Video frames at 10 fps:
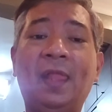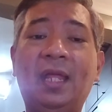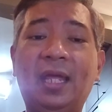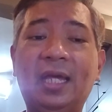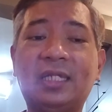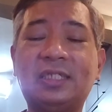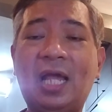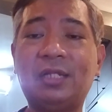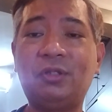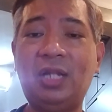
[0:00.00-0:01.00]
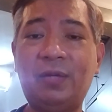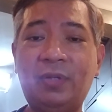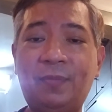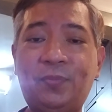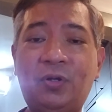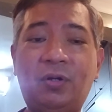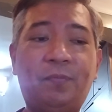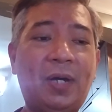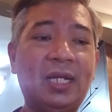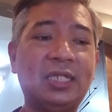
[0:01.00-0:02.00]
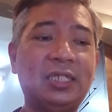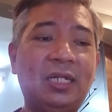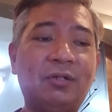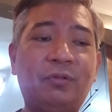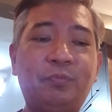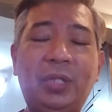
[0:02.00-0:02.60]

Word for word: eksakto lamang po para sa larong